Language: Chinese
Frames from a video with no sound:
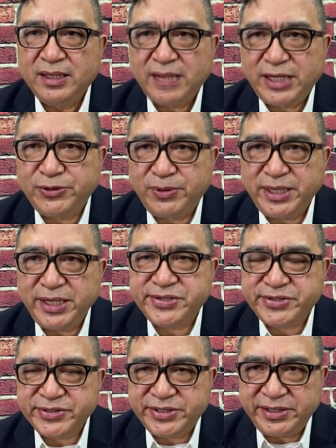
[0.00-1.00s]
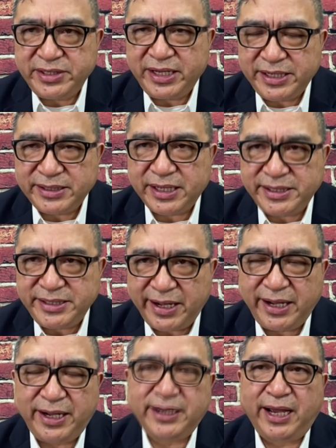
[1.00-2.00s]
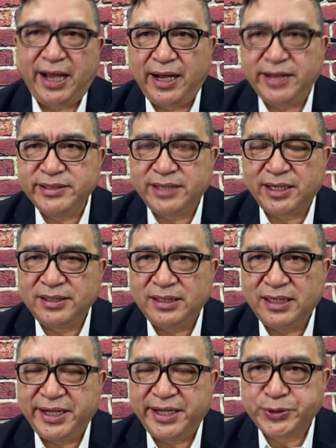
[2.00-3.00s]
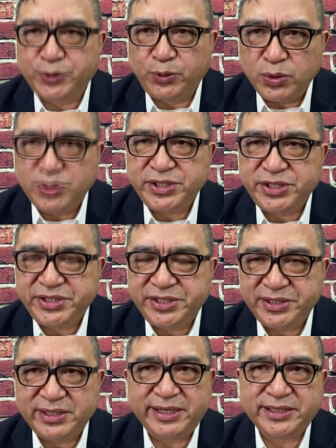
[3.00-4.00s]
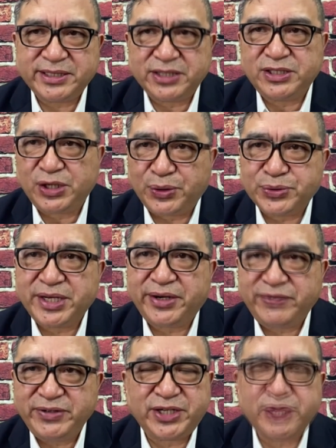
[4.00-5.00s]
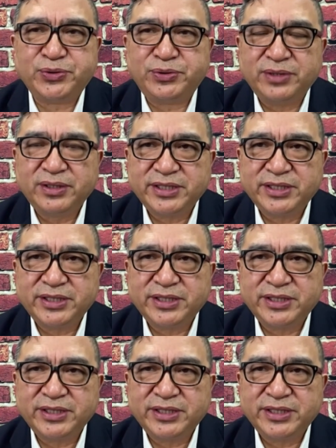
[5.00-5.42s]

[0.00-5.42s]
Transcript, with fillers: 但是问题是，今天的央行的行长啊，国际性的这个角色非常重，